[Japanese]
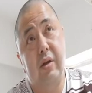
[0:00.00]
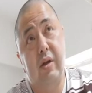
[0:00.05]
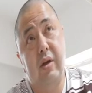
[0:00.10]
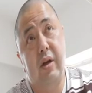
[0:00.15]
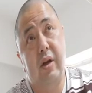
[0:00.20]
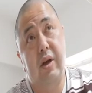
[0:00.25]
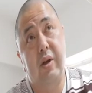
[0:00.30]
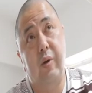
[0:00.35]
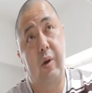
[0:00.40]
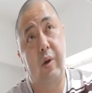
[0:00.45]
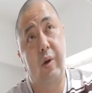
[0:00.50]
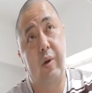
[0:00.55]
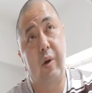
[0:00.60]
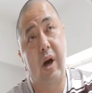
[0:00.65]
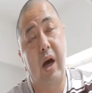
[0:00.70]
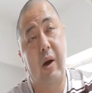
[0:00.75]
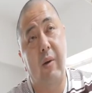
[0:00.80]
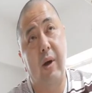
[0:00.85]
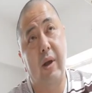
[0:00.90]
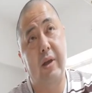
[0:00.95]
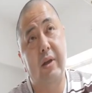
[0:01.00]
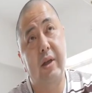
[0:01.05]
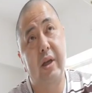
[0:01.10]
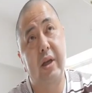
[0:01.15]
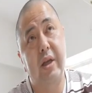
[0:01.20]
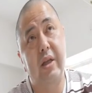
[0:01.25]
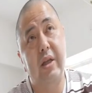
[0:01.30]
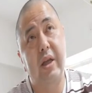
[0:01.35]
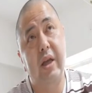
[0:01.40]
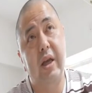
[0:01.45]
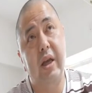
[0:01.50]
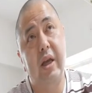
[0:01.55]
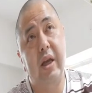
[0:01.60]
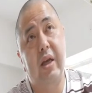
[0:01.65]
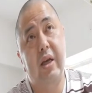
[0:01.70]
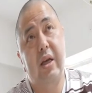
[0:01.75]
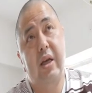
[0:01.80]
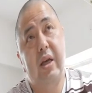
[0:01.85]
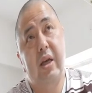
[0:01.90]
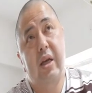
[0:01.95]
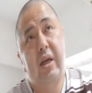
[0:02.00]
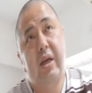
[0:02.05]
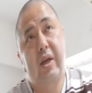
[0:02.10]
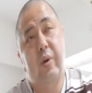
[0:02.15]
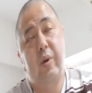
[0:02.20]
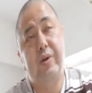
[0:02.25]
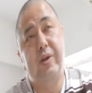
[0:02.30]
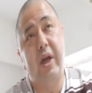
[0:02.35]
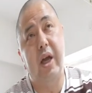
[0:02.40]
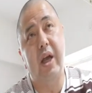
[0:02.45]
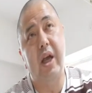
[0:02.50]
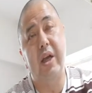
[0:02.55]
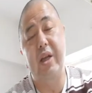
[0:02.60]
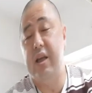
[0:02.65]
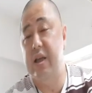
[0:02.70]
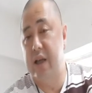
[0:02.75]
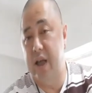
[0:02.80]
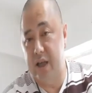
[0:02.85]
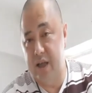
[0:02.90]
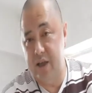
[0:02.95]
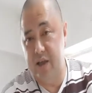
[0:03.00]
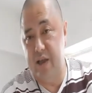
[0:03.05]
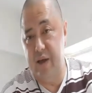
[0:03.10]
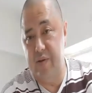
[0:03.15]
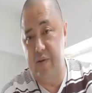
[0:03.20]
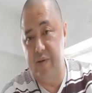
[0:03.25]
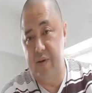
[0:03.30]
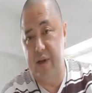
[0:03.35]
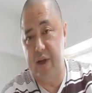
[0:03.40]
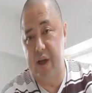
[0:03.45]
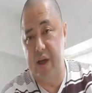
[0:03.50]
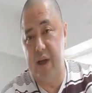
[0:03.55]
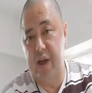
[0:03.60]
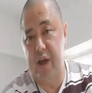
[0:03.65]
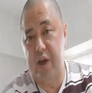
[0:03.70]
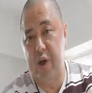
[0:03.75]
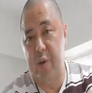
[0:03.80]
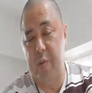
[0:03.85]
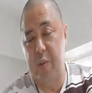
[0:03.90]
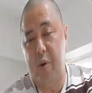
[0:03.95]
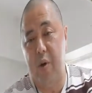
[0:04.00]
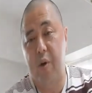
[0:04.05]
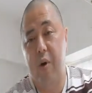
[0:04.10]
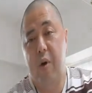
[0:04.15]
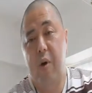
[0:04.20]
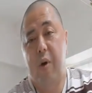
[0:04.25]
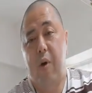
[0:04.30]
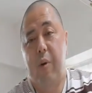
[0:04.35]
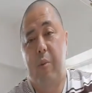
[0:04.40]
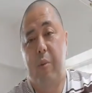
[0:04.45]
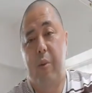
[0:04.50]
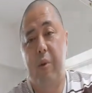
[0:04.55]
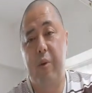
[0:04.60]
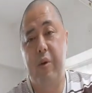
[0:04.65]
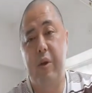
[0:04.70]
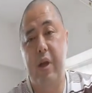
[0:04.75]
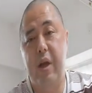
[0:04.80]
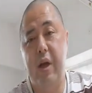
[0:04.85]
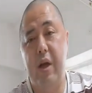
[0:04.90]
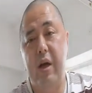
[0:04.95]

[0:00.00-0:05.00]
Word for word: いろいろ変わってきて、良さげになってるんだけれども、問題